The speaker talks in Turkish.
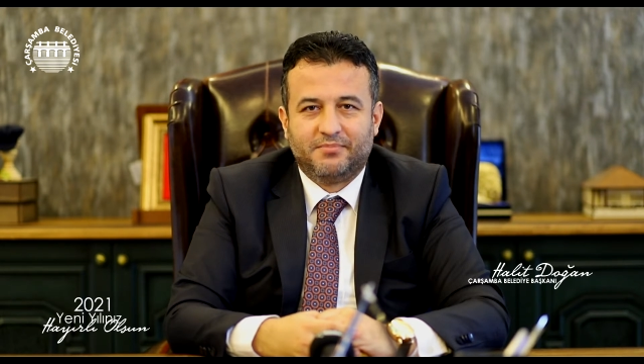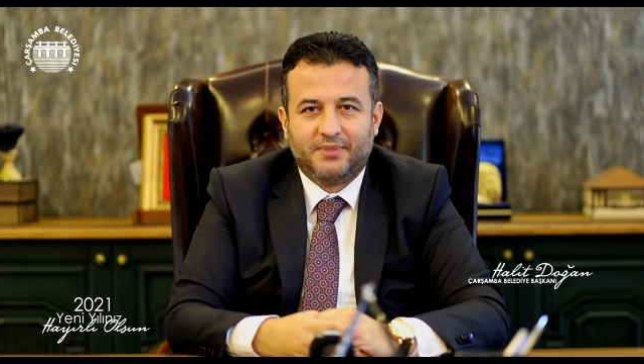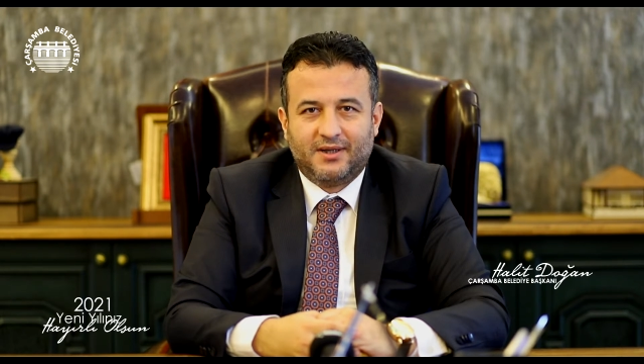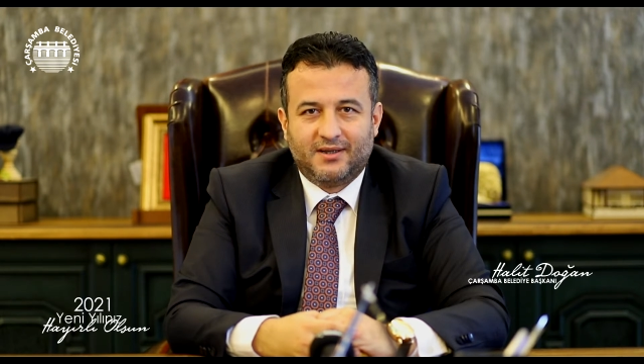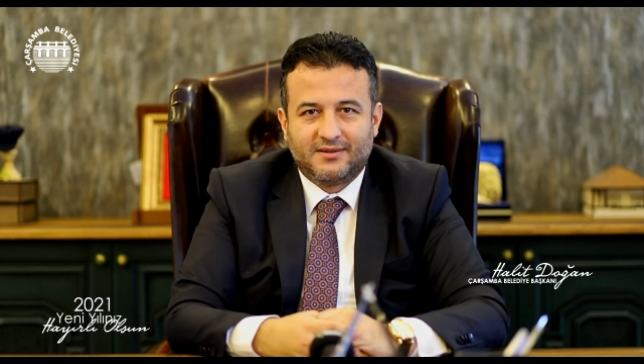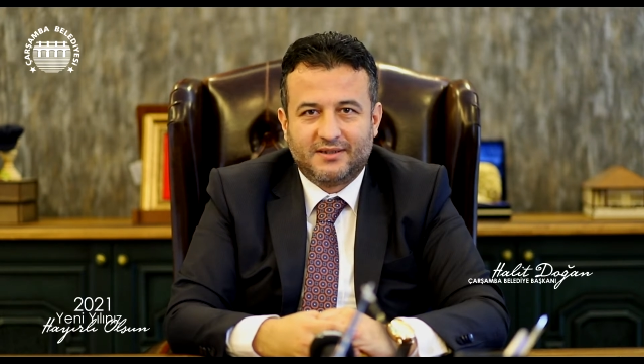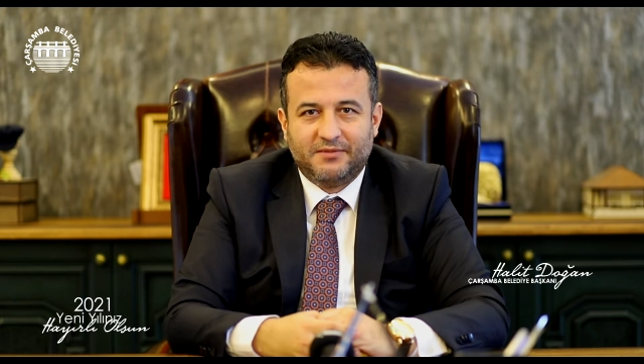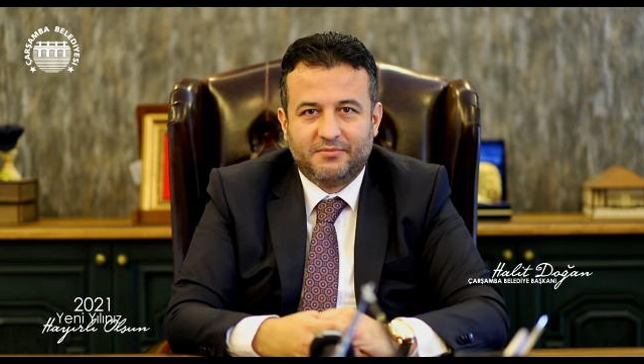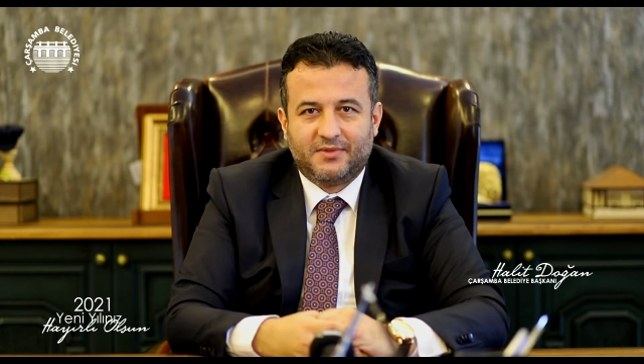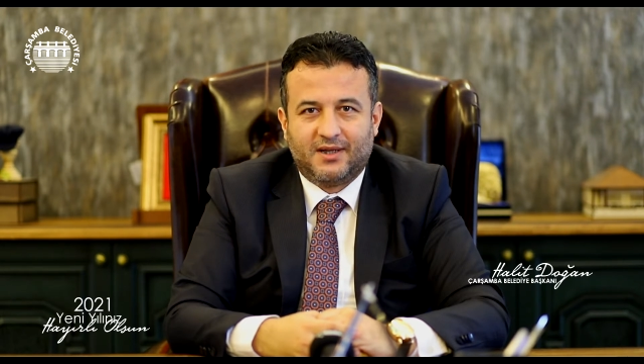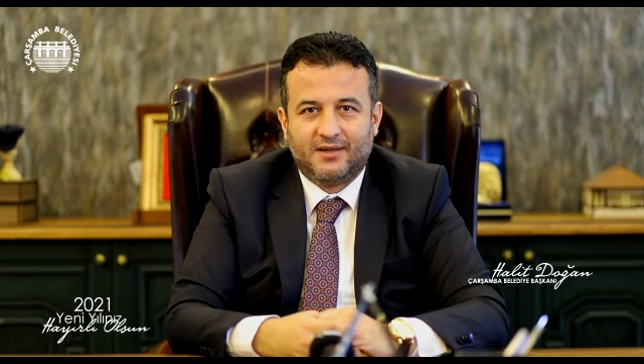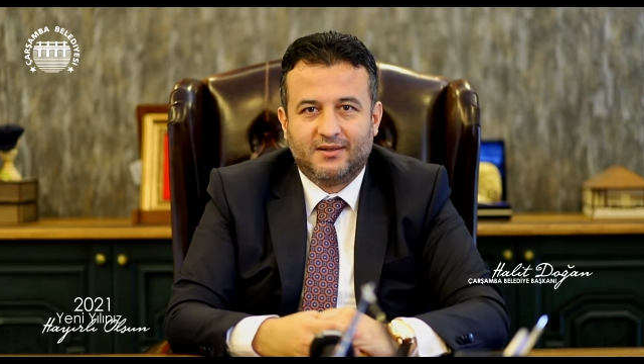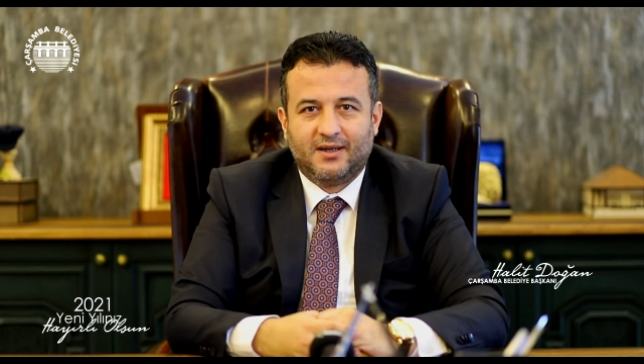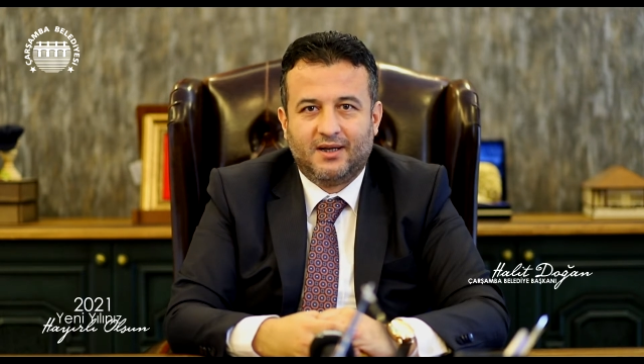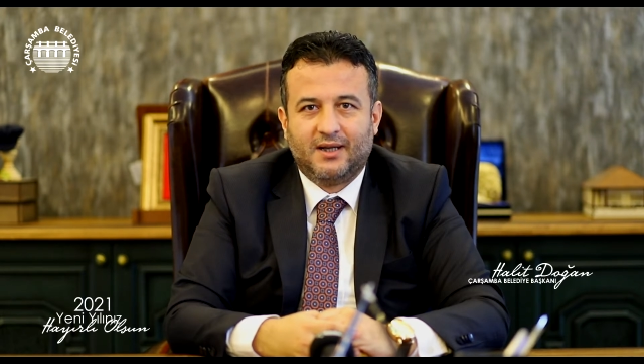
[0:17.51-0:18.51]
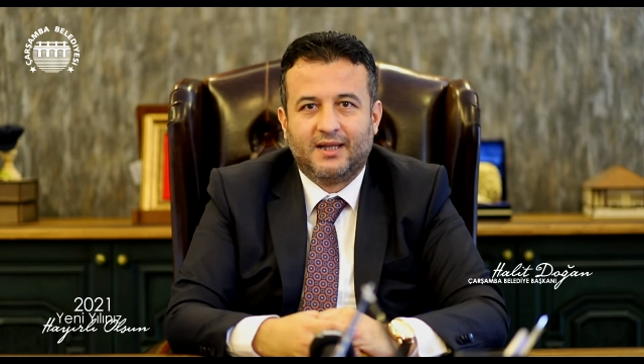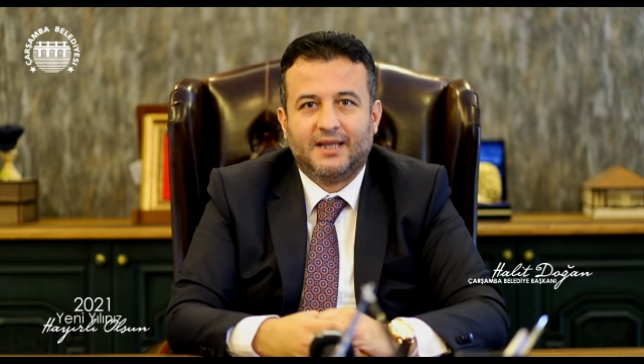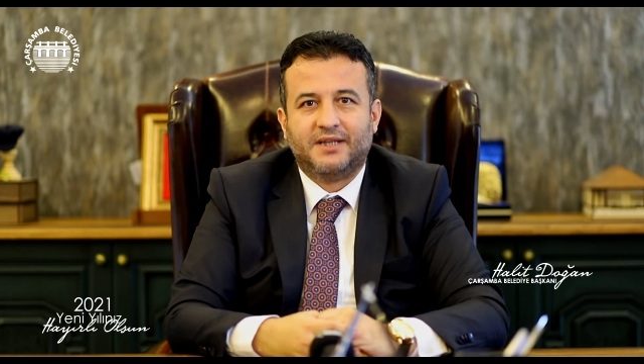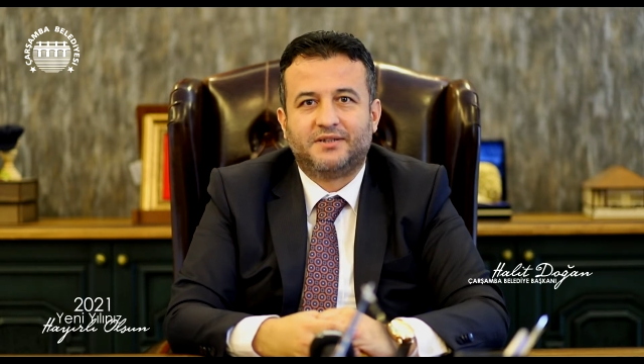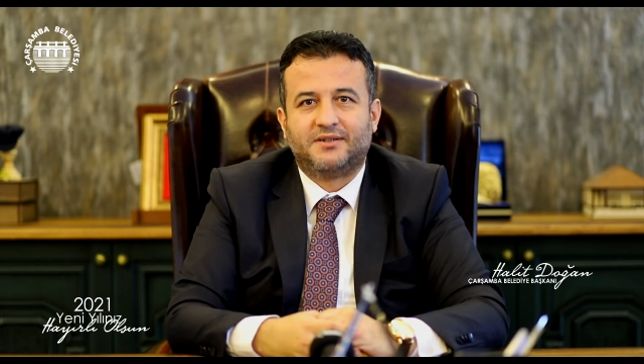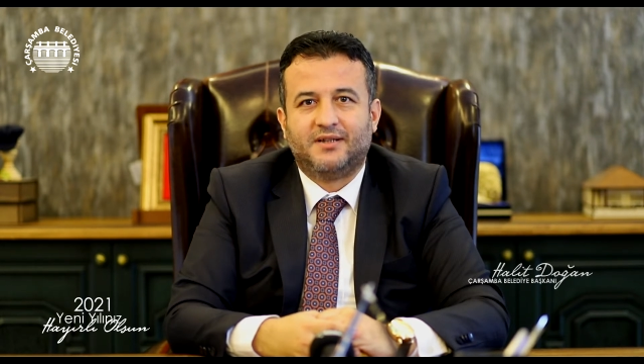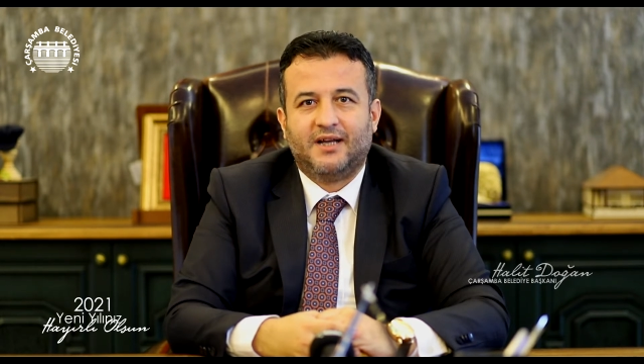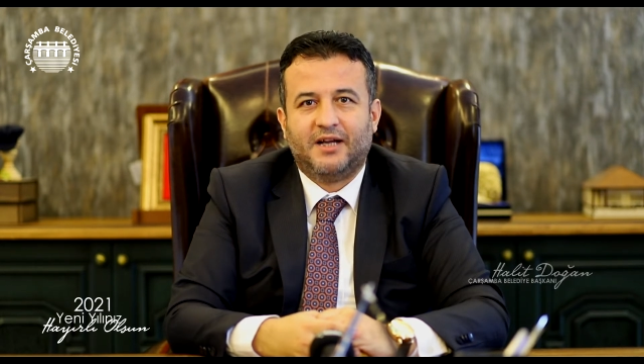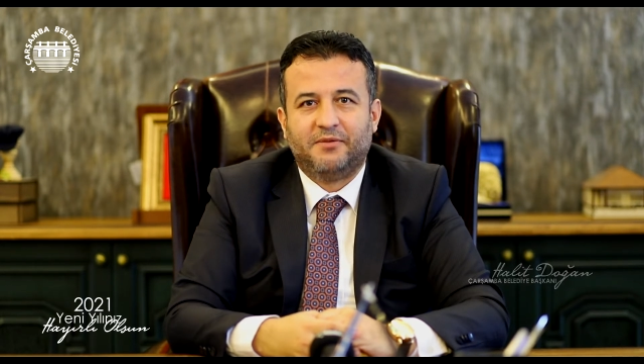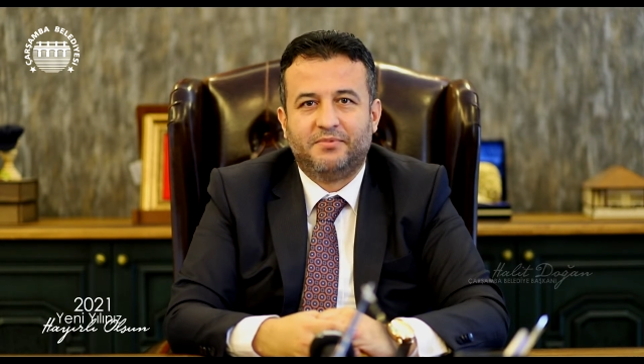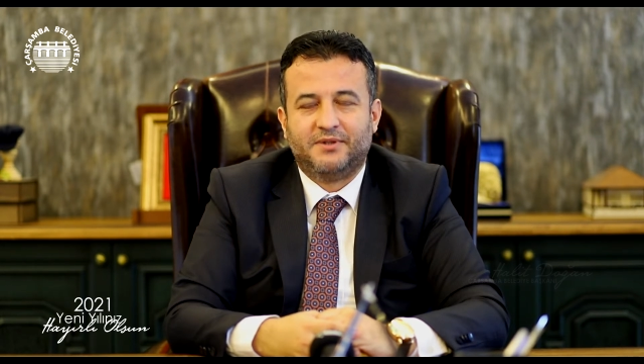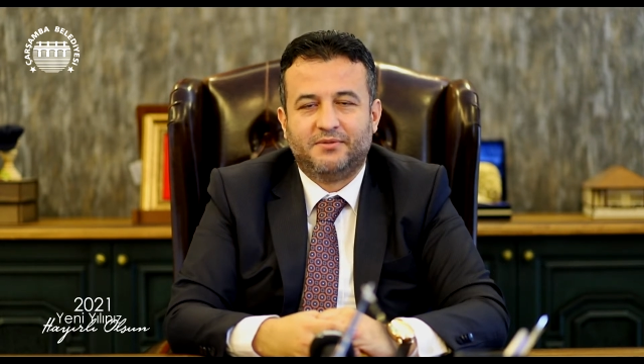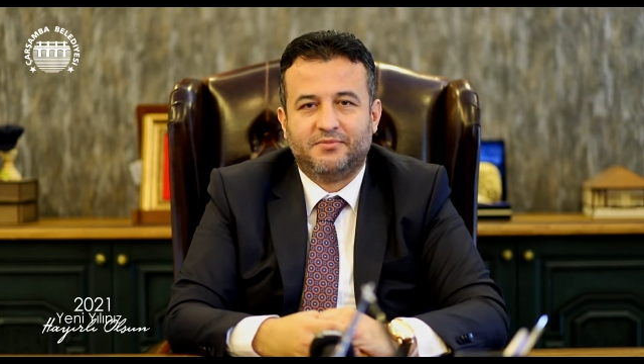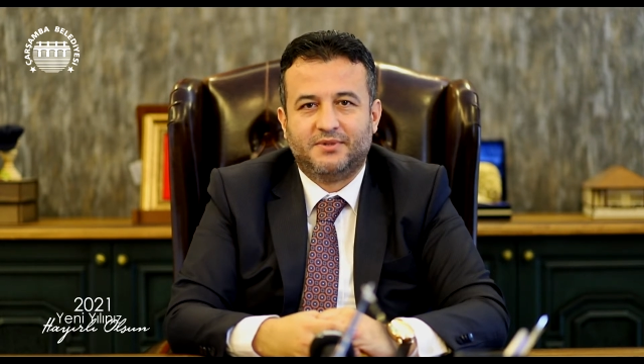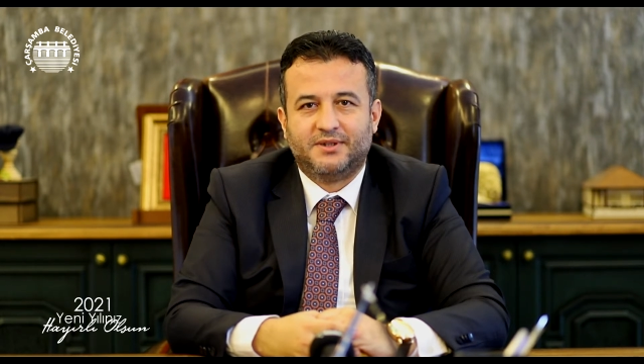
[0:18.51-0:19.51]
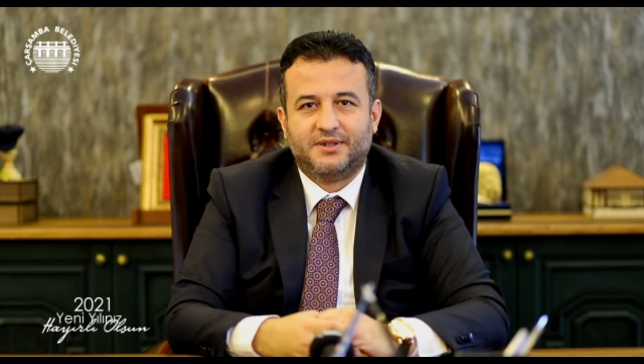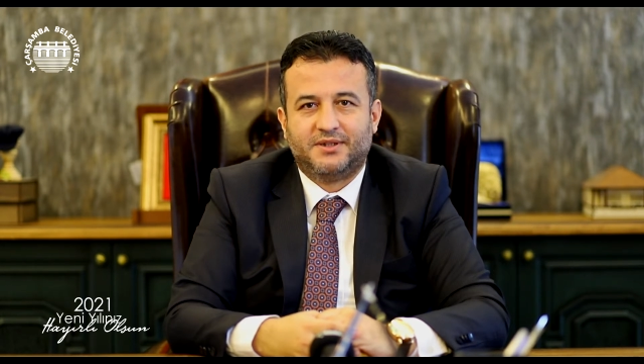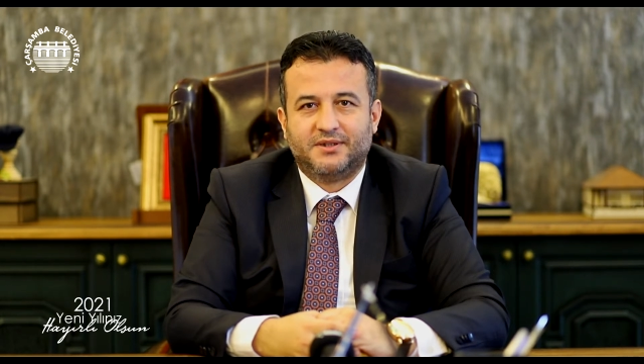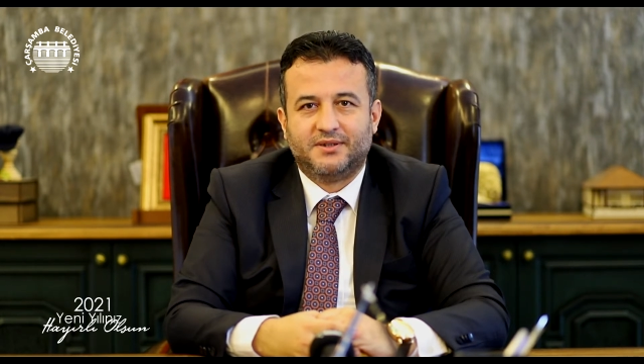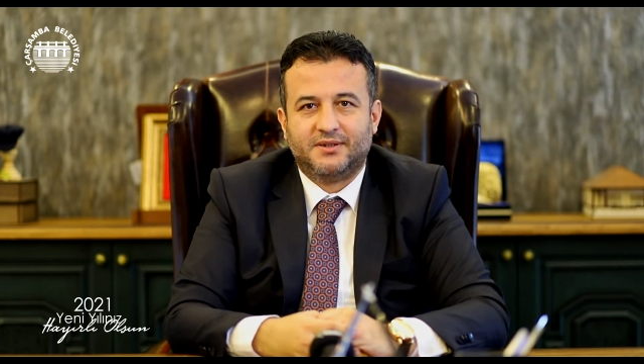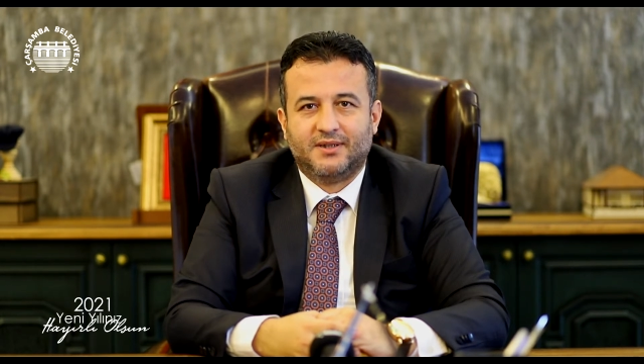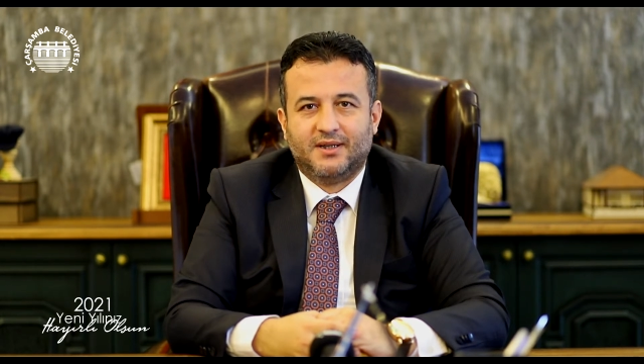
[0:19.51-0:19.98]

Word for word: biraz imtihanlarla geçti her birimiz için.